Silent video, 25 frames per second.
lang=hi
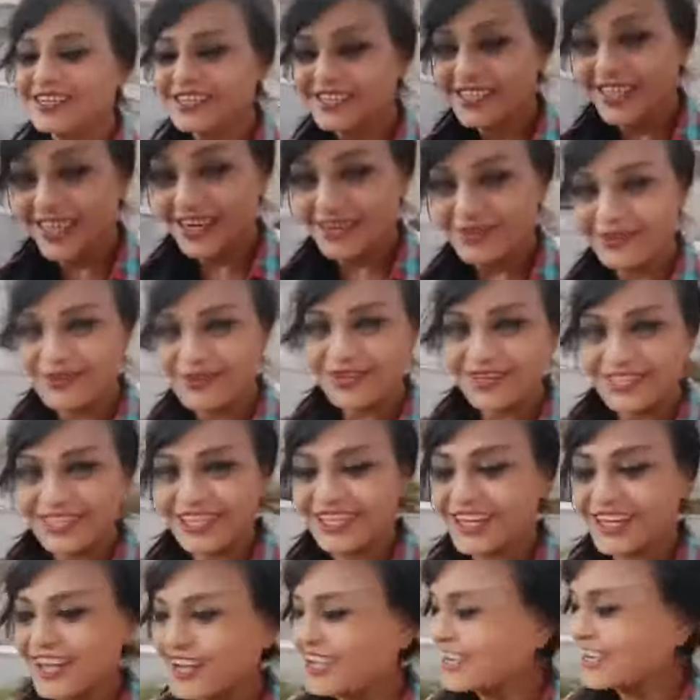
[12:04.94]
किसानों का
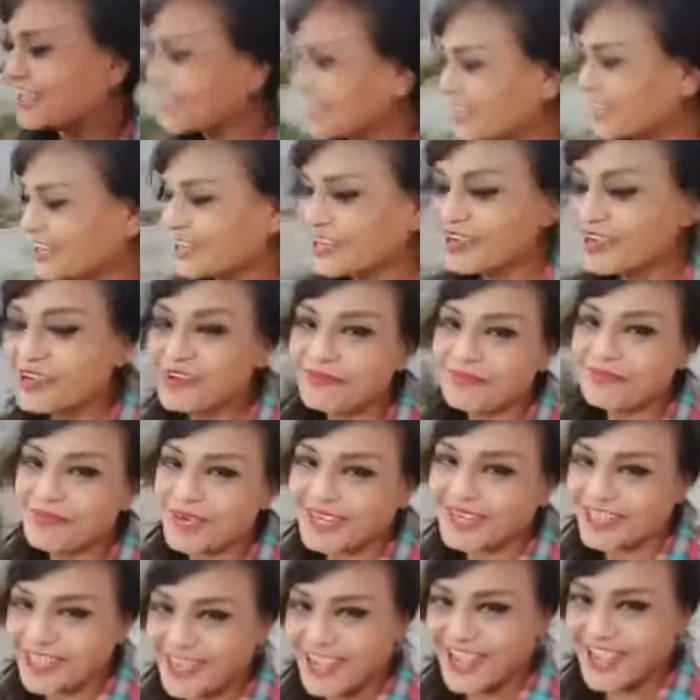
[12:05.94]
दिखा रहे हैं
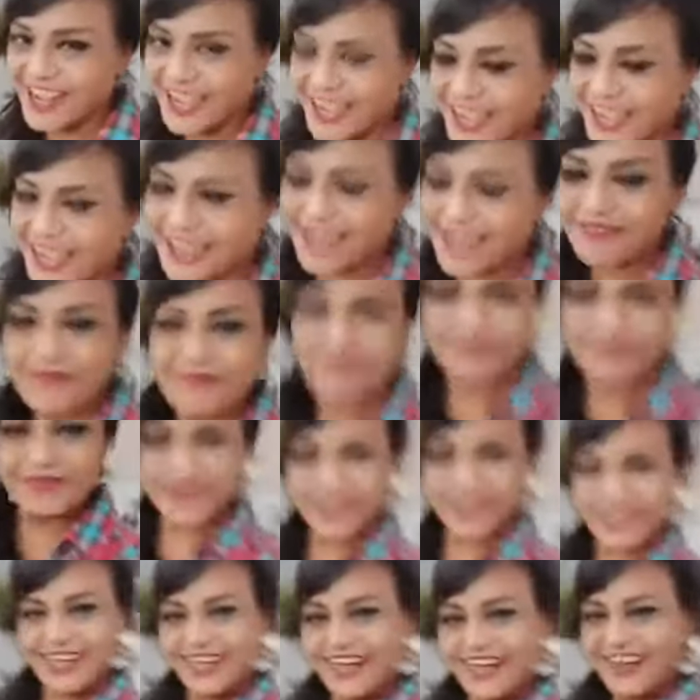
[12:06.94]
भड़का रहे हैं
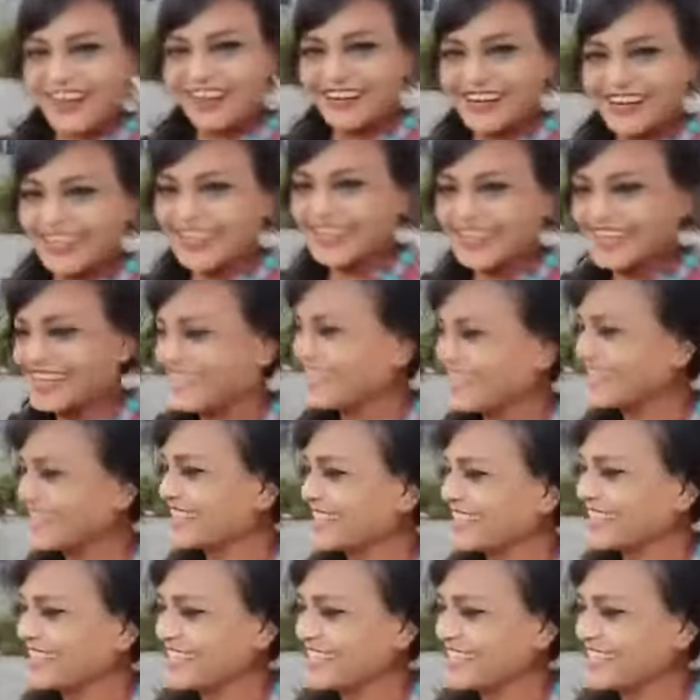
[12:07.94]
बेकार रहे हैं